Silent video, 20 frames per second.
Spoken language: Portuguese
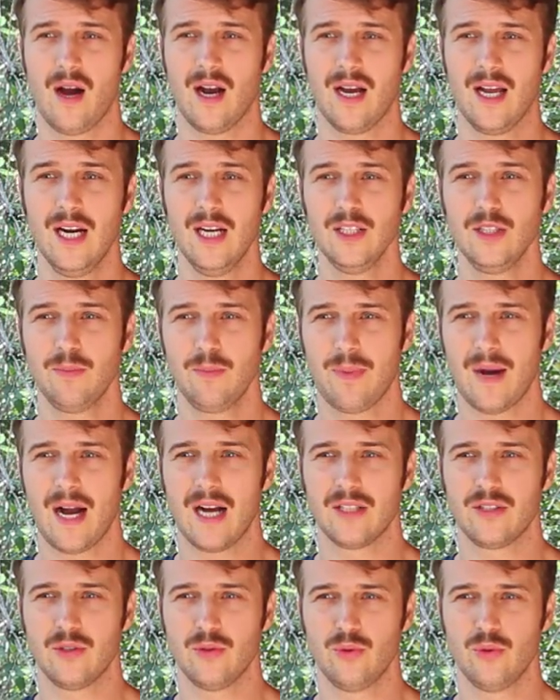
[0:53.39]
grande
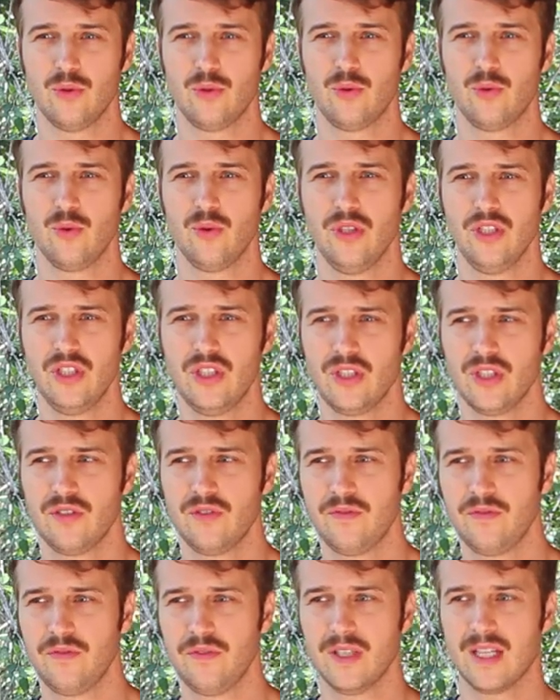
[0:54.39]
parte dos turistas
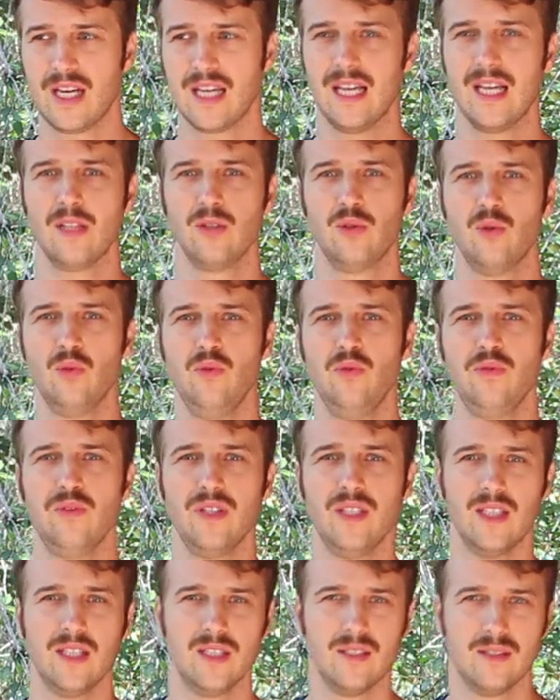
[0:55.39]
fica na
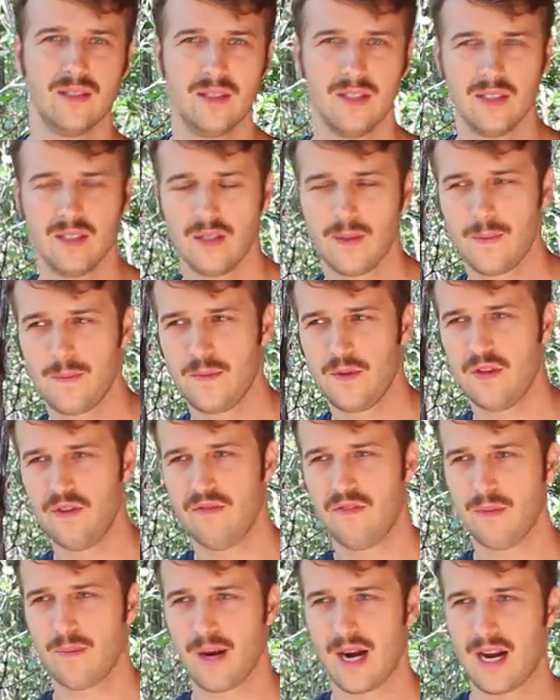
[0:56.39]
dúvida de
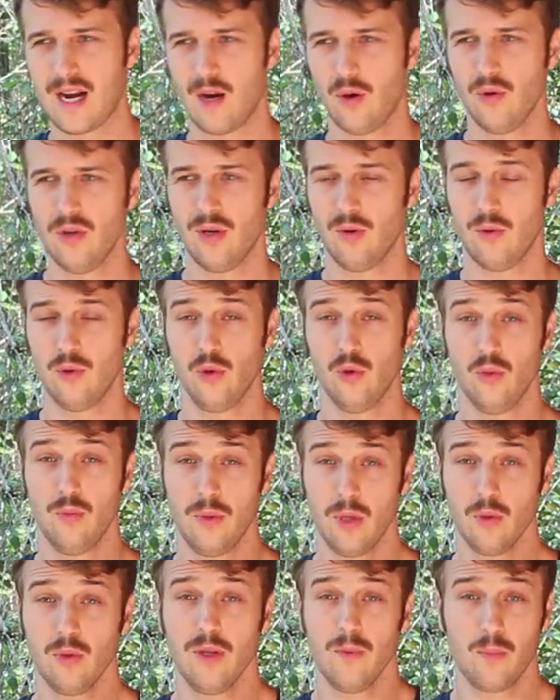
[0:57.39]
vir para cá ou não. E o
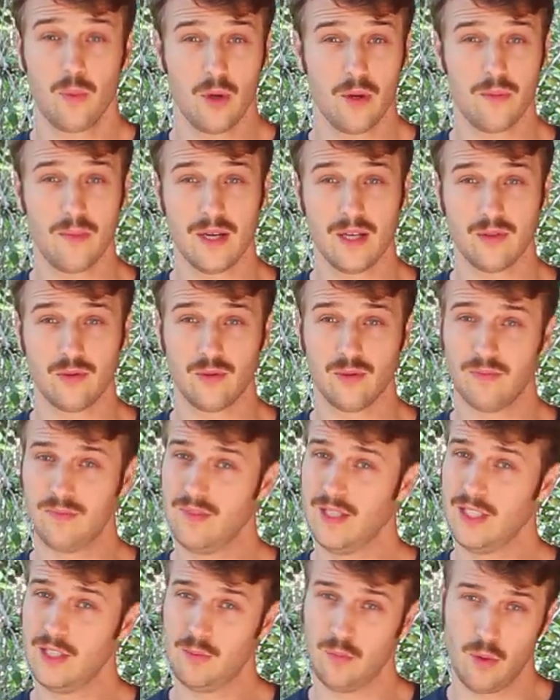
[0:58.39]
meu depoimento
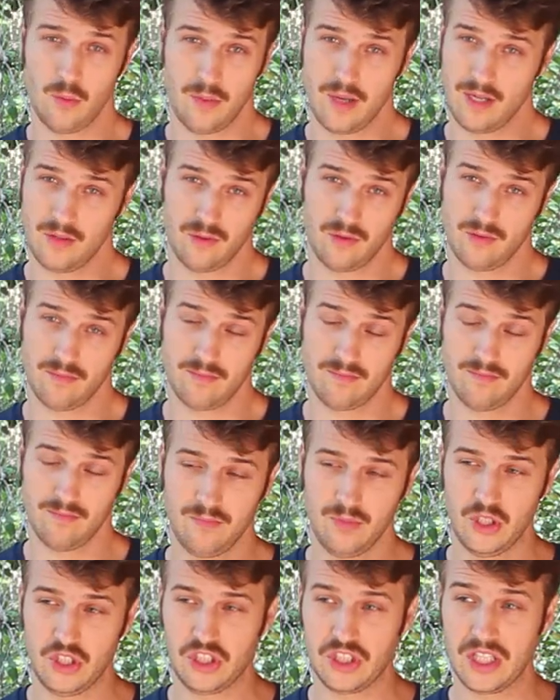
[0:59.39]
nesse momento,
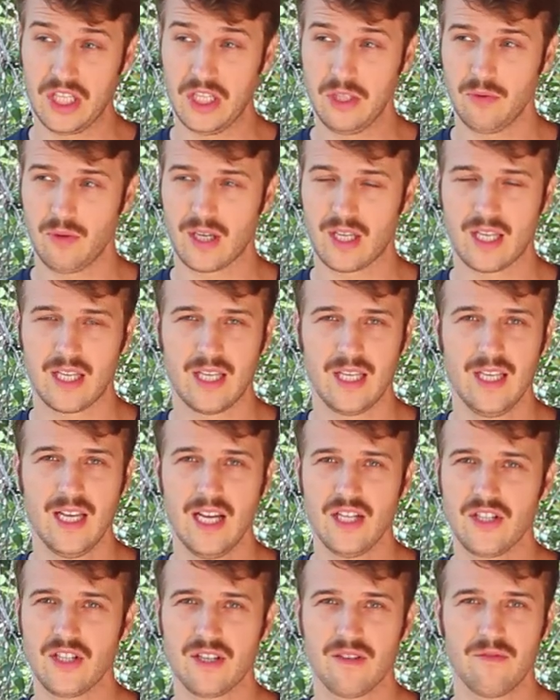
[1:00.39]
estando aqui,
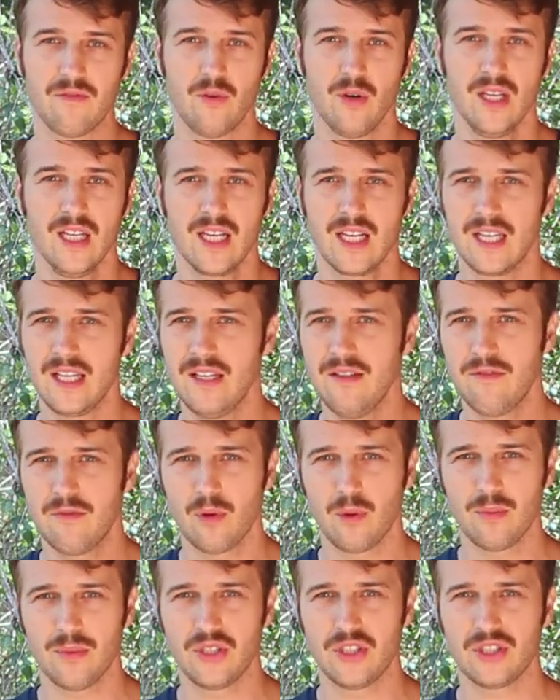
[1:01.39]
é de que foi
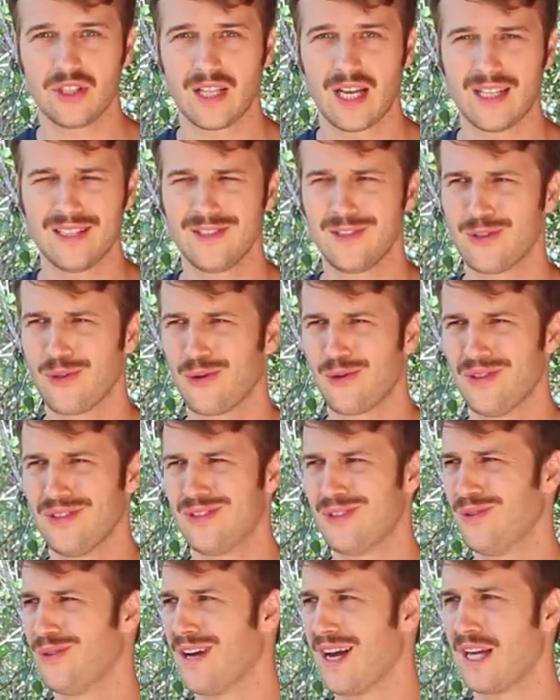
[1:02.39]
incrível a minha estada, de que eu
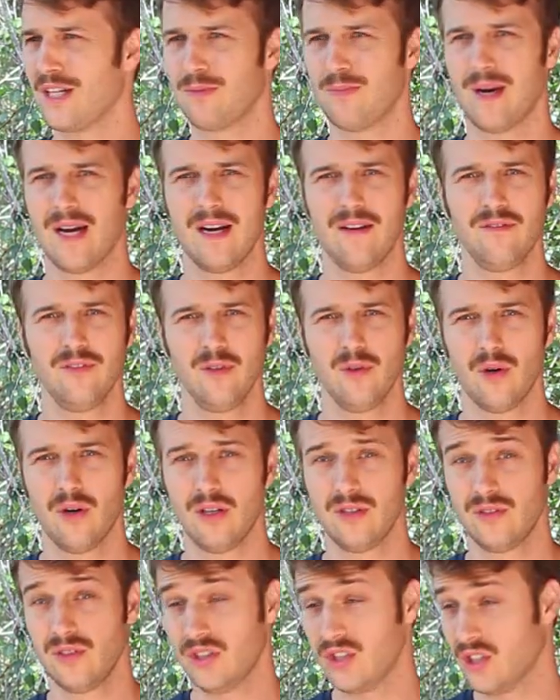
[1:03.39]
conheci lugares
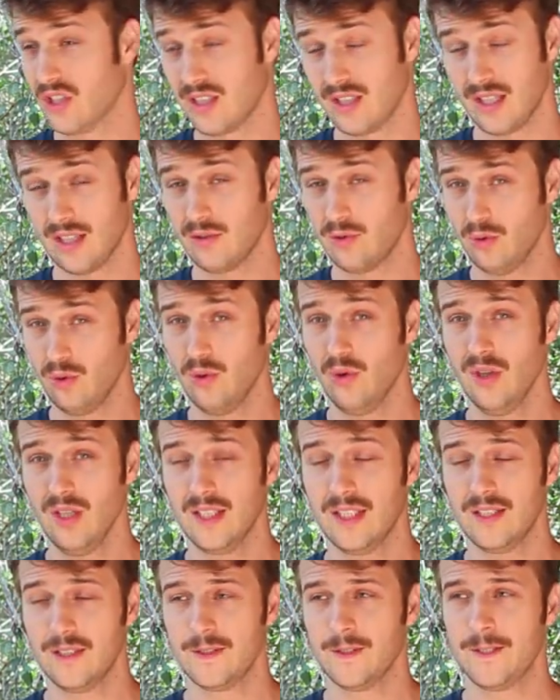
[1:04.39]
maravilhosos, de que está tudo
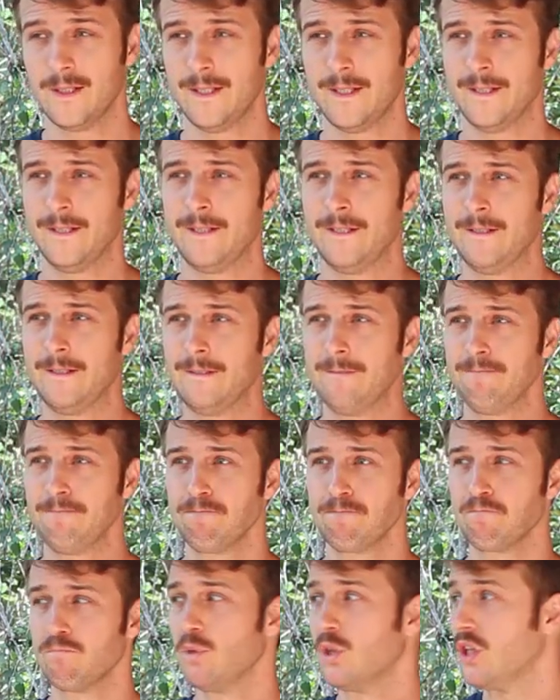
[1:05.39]
rolando.
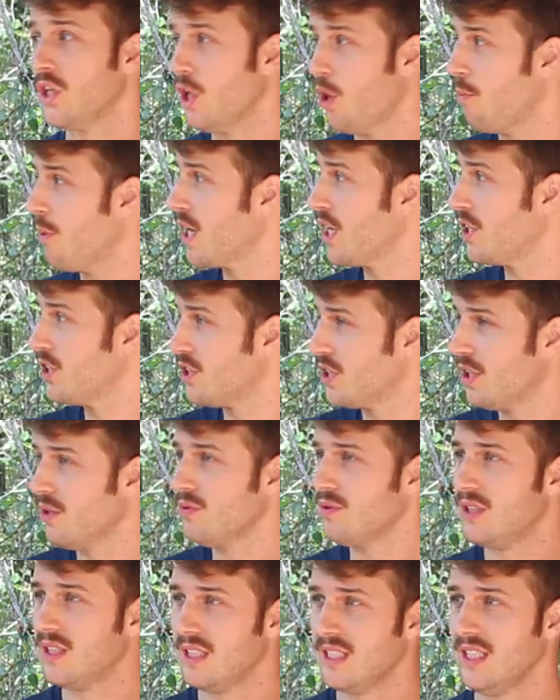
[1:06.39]
De que é uma
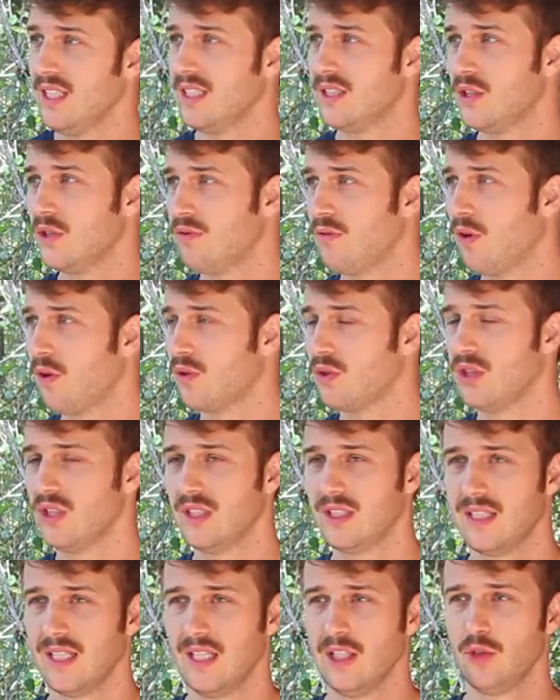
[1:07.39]
questão, sim, esses focos de
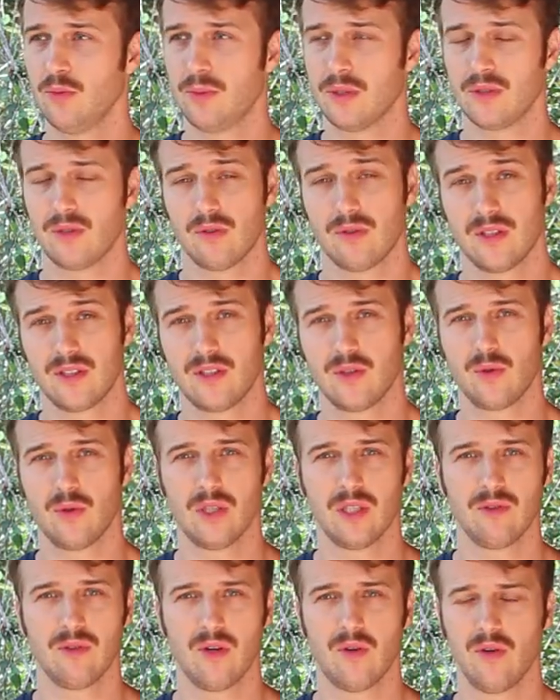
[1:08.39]
incêndio, o pessoal está
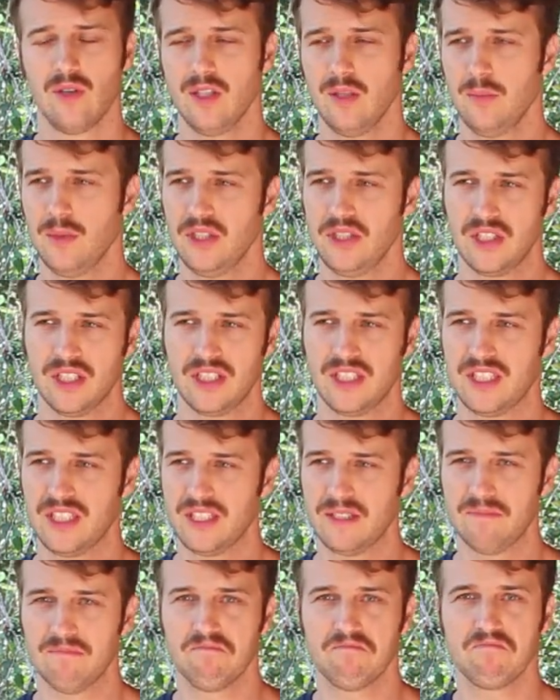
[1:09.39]
segurando a onda, mas que
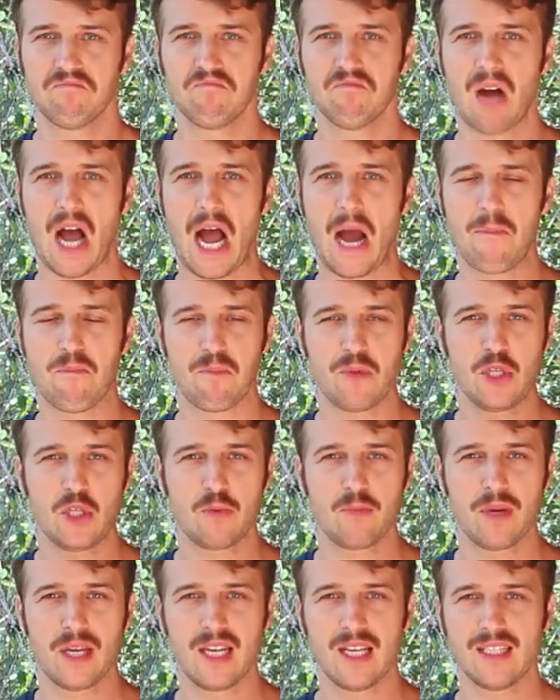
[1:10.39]
assim, a minha
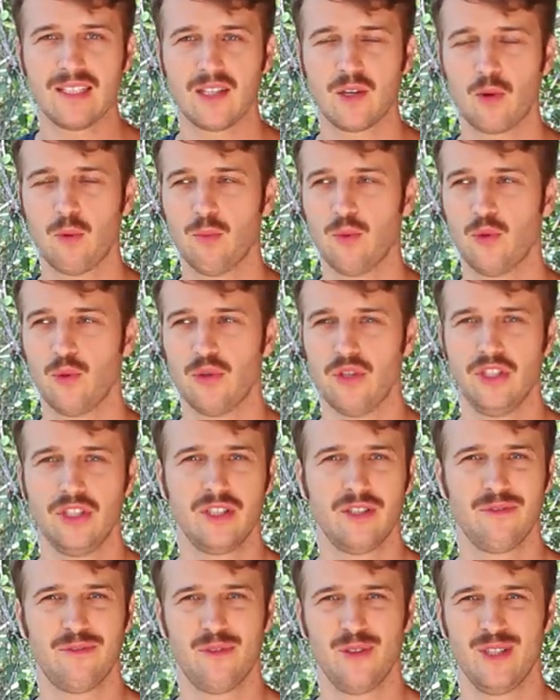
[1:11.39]
experiência como
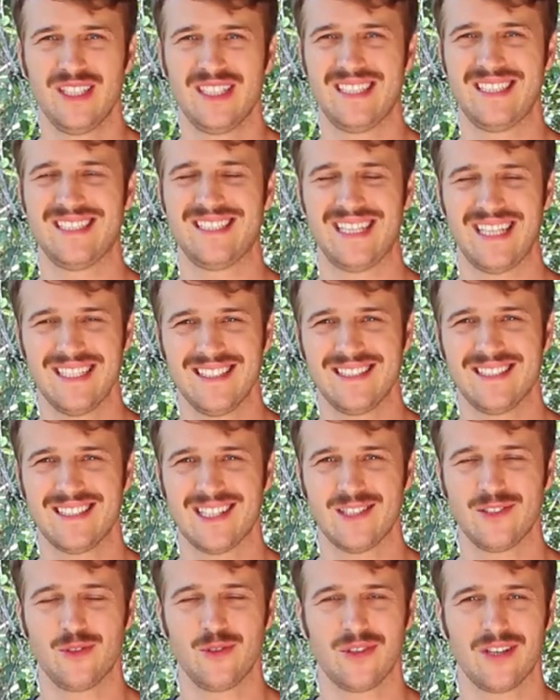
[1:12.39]
turista foi
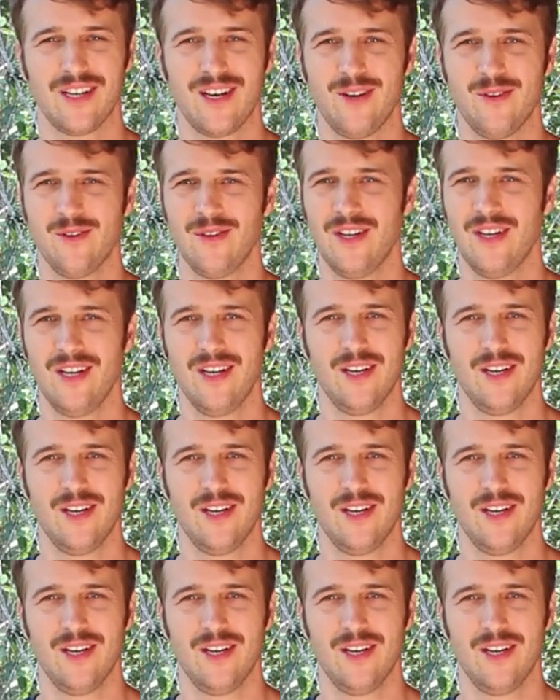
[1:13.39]
sensacional.